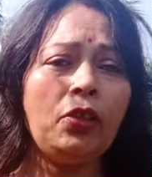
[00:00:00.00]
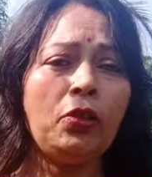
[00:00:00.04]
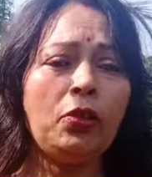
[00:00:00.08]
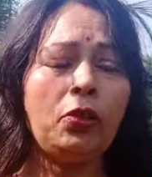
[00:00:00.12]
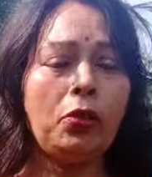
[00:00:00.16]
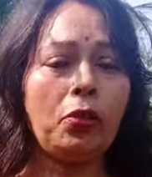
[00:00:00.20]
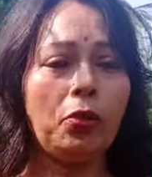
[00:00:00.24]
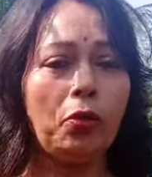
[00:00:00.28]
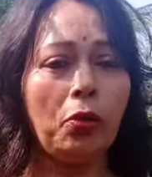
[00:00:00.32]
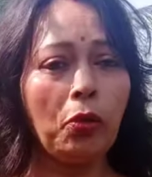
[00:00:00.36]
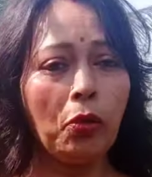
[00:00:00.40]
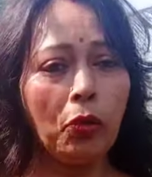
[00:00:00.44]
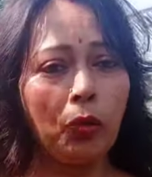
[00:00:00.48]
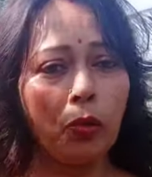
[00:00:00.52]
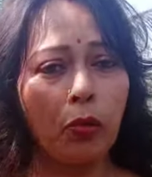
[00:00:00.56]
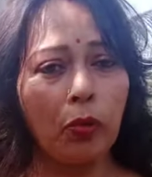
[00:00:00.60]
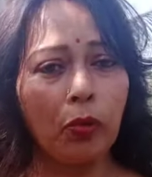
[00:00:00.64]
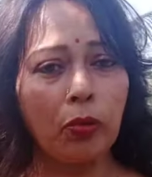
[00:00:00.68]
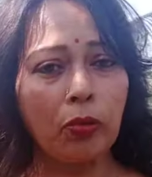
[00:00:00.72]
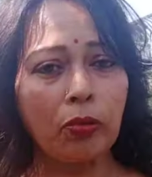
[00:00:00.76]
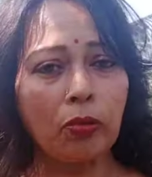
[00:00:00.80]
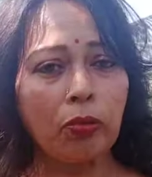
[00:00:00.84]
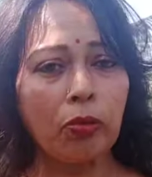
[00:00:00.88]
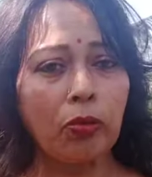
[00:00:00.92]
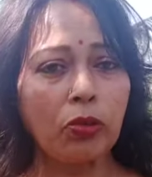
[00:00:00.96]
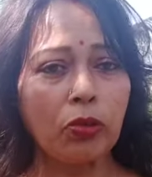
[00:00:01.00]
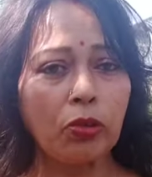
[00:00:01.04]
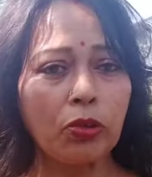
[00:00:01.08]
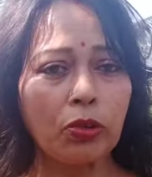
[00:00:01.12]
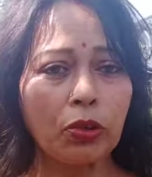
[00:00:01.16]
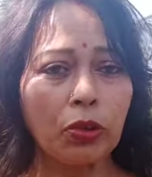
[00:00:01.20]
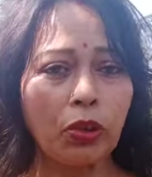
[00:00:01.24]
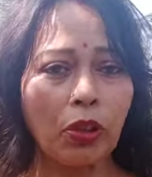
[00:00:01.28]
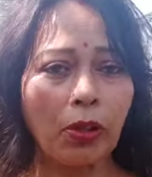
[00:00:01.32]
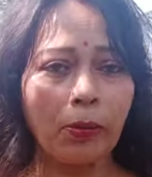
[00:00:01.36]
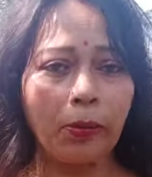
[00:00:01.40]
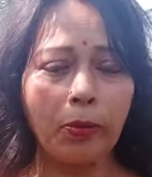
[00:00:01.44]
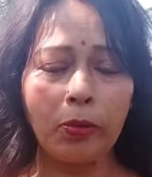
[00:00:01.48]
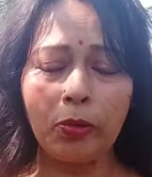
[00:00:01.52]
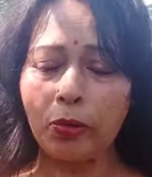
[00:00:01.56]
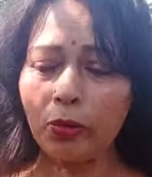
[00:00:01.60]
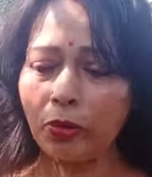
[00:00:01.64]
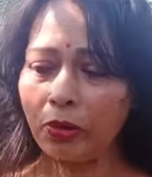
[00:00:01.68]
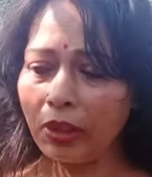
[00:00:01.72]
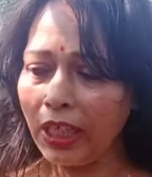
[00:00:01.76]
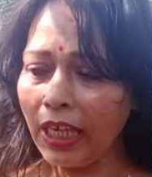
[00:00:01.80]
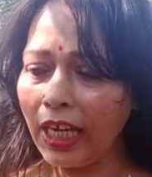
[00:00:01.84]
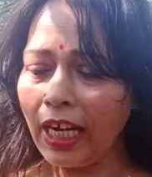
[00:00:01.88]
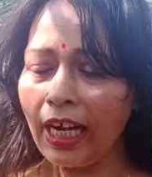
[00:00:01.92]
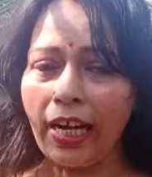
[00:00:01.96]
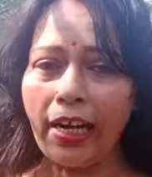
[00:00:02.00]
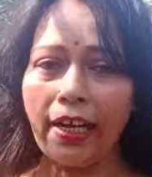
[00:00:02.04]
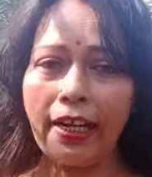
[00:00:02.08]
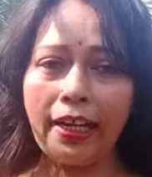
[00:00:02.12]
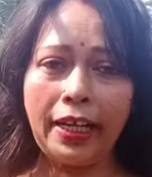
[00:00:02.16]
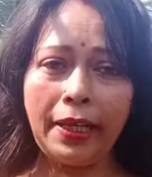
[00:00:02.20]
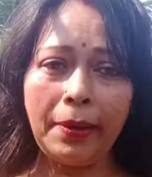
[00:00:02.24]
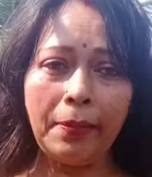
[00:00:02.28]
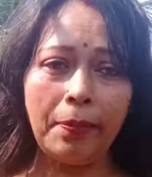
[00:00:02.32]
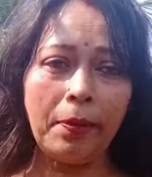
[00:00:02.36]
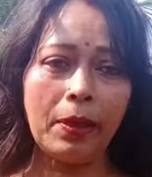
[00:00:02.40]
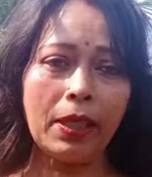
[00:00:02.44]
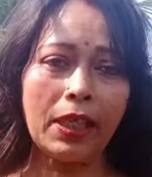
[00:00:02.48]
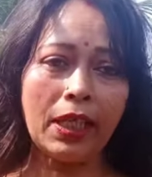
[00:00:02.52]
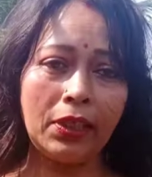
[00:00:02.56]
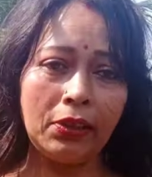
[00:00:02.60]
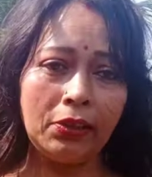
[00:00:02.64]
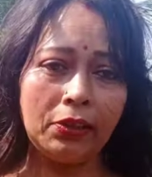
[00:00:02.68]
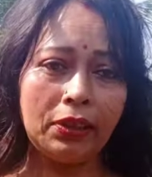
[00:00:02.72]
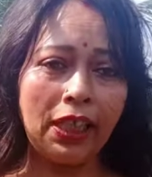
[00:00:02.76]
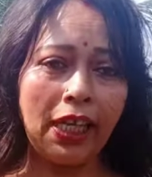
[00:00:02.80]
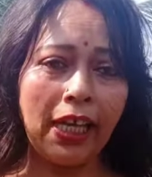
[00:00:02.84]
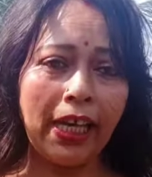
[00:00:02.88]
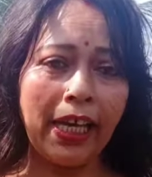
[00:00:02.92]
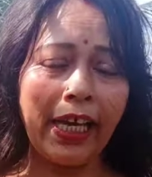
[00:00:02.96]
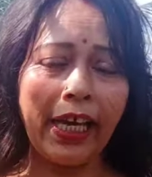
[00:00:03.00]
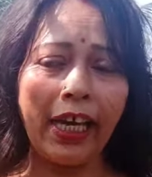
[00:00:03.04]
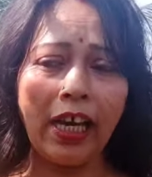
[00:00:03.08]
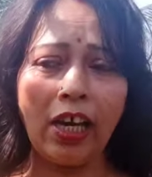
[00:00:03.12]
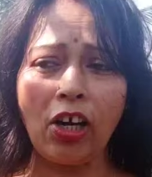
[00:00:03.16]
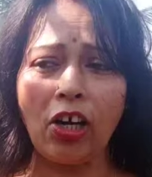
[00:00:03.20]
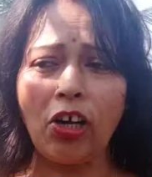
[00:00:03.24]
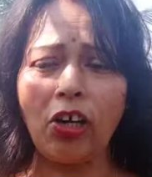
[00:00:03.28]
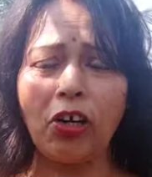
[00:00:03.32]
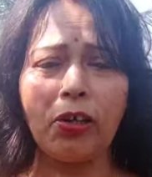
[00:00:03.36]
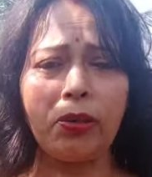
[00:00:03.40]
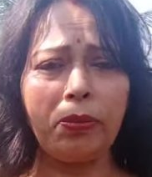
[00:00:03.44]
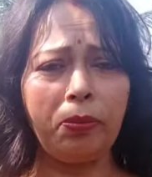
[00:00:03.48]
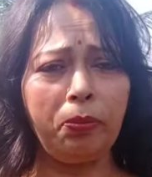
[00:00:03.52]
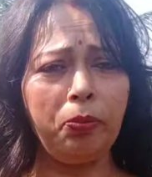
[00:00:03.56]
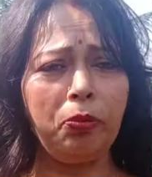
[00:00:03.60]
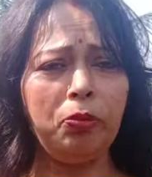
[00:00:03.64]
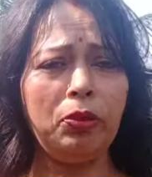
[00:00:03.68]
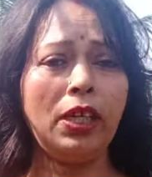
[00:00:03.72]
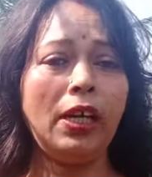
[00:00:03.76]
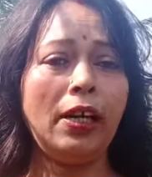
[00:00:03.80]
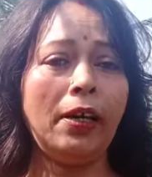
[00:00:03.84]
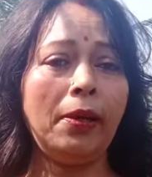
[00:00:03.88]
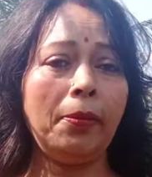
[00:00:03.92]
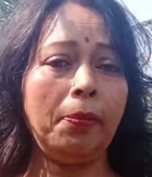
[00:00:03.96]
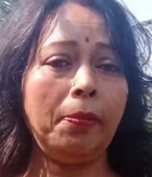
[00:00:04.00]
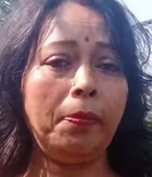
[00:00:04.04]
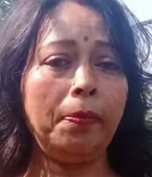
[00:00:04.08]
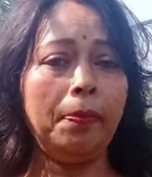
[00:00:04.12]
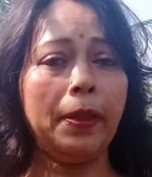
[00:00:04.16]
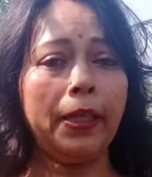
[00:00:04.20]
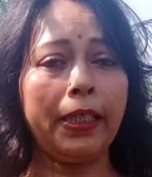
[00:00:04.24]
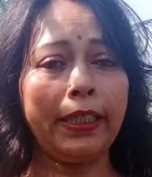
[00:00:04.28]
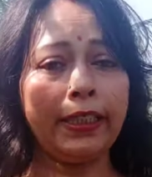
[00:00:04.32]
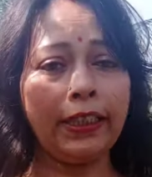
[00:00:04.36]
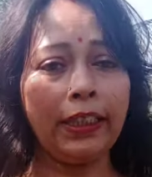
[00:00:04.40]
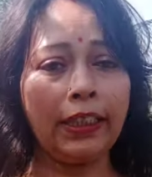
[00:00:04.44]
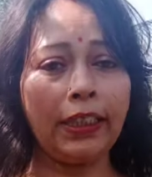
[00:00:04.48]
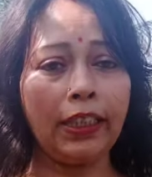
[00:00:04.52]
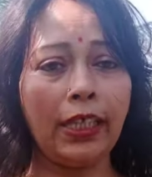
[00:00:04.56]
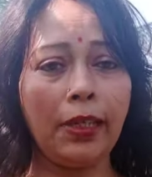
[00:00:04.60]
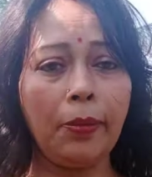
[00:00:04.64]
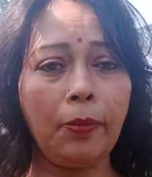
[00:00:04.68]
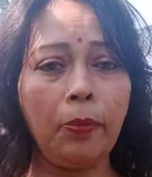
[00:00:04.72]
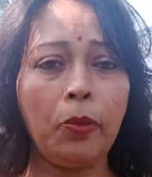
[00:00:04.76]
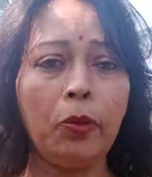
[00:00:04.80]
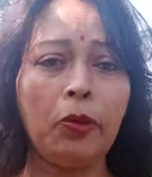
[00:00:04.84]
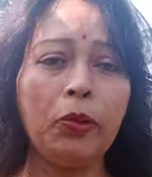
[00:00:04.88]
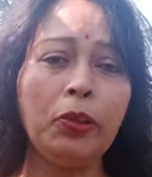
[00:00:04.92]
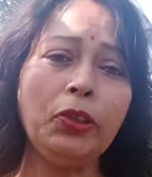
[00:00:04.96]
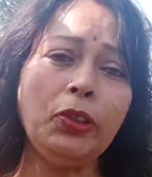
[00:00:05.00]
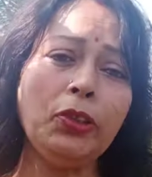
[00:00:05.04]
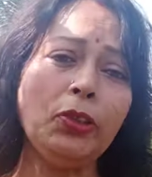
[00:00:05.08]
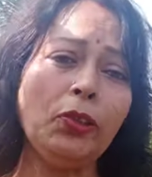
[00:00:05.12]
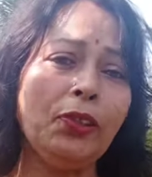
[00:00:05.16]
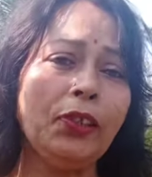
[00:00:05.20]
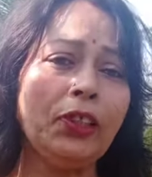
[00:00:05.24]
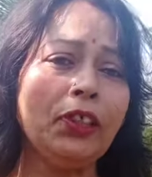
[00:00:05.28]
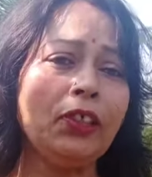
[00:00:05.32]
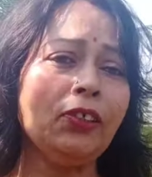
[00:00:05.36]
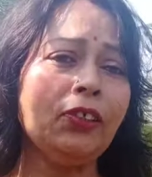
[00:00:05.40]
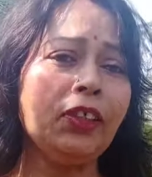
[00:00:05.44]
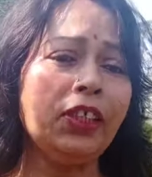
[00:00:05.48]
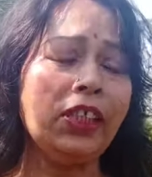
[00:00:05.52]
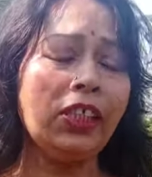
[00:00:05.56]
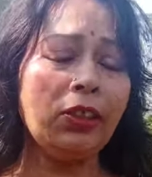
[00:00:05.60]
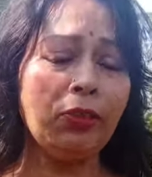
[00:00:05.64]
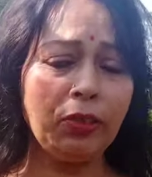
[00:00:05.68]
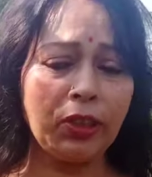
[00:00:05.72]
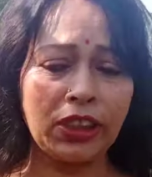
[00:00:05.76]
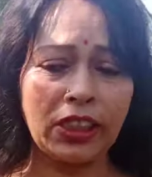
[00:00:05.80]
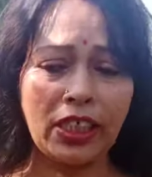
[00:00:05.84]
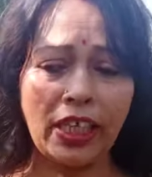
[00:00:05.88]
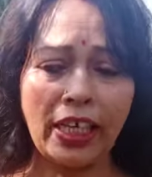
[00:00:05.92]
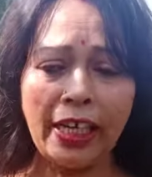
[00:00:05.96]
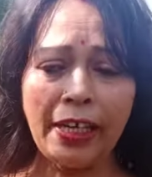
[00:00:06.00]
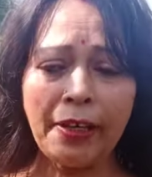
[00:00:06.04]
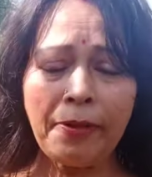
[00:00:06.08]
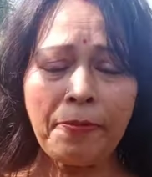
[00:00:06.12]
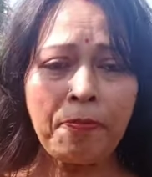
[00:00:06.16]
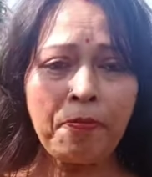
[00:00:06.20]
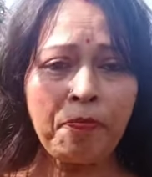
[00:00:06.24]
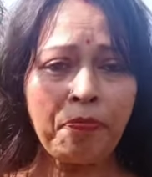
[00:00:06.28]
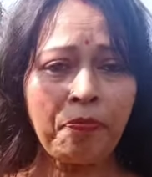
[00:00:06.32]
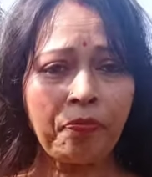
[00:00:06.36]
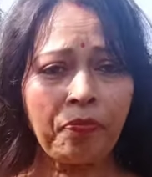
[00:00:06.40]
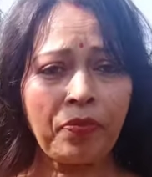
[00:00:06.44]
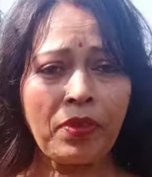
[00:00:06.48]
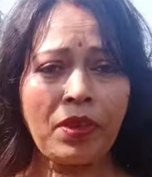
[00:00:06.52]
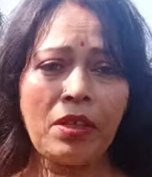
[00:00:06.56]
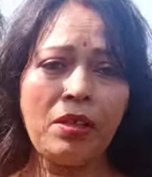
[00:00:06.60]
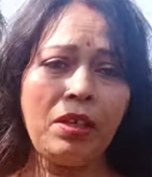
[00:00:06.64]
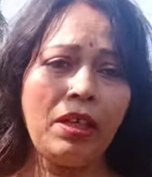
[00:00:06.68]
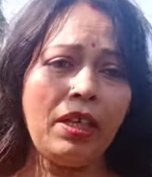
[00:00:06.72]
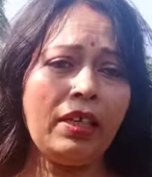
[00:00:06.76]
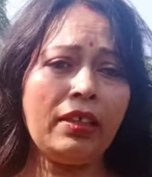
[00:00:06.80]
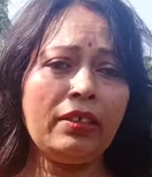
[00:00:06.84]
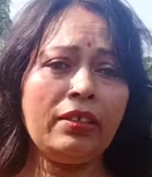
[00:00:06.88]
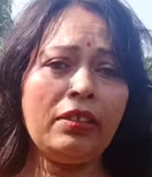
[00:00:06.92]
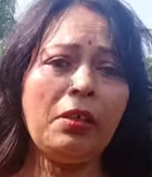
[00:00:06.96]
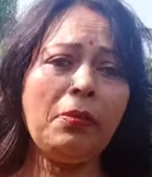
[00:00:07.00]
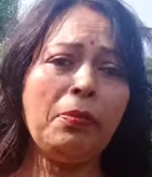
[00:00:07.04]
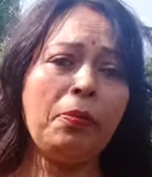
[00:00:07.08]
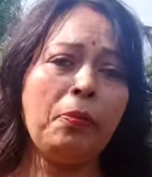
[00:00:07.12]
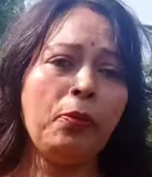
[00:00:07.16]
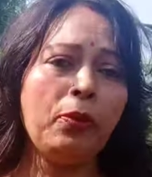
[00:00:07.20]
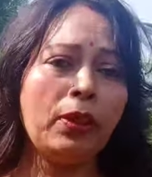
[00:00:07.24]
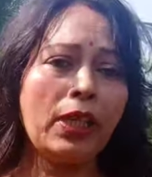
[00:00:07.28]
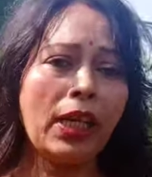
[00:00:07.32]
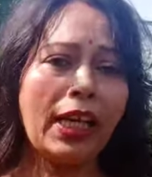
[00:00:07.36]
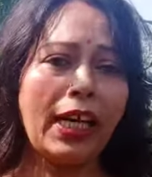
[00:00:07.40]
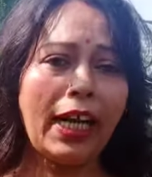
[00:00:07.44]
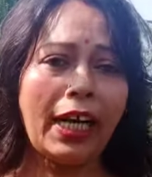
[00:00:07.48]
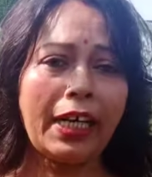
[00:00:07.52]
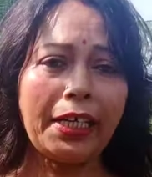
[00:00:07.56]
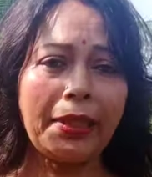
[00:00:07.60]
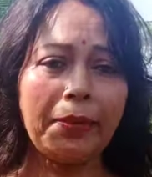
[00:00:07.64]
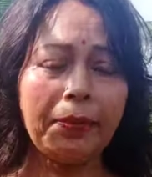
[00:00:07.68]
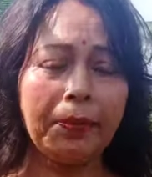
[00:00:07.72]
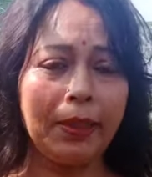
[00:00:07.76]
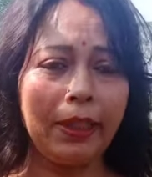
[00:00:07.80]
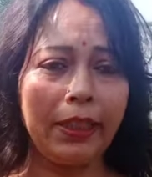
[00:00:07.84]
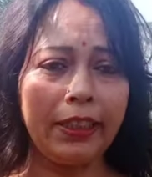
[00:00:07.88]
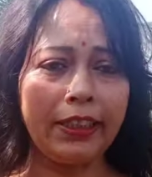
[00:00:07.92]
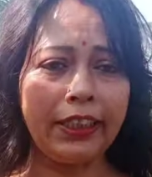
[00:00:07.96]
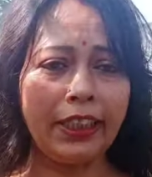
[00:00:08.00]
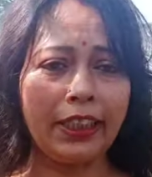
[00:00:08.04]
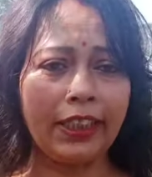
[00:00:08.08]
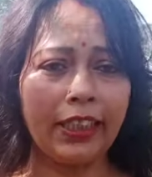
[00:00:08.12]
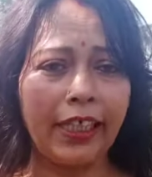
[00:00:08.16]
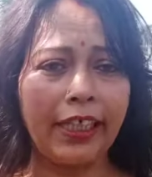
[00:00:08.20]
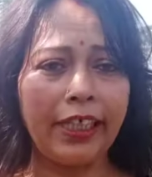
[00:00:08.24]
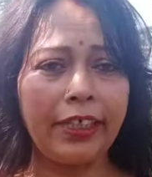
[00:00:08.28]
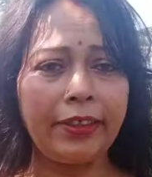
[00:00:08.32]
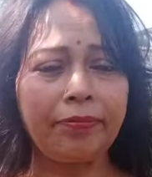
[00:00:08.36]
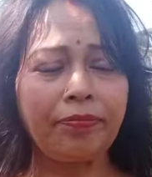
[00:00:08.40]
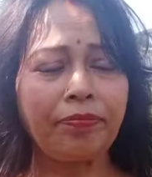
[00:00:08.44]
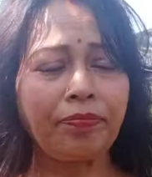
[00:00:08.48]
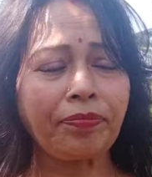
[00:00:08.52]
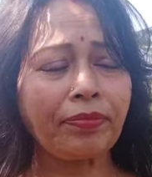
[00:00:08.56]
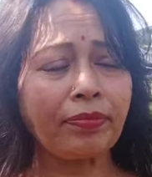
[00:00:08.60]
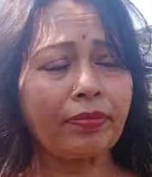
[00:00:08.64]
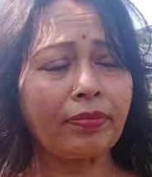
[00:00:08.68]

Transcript: तो वो वो सब वो खा के बड़ा होता है और पूरा बढ़ जाता है बहुत जल्दी जल्दी उसका एकदम पूरा गार्डन भर जाता है